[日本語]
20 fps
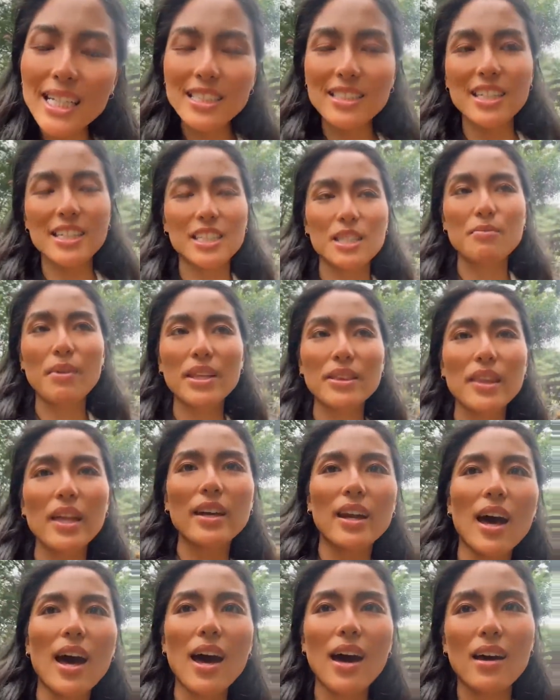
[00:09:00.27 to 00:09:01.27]
してしまっ
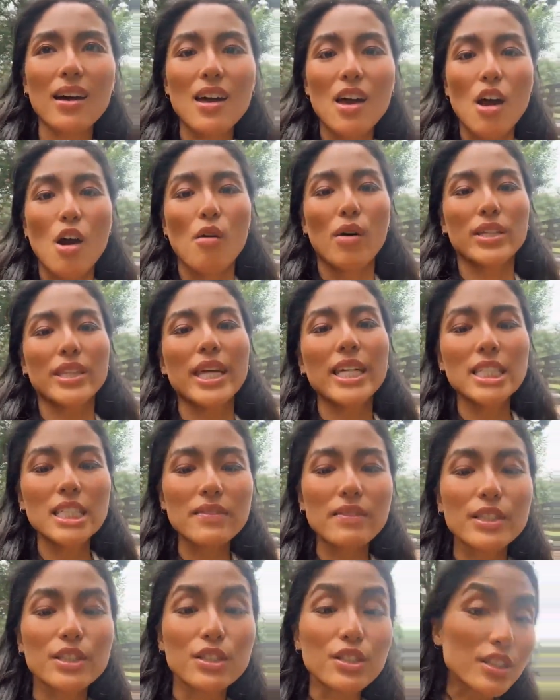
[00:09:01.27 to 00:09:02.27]
たら
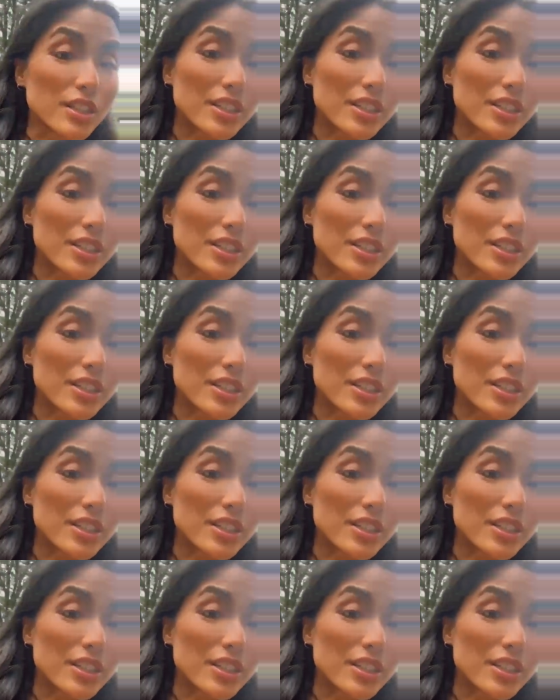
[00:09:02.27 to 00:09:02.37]
私は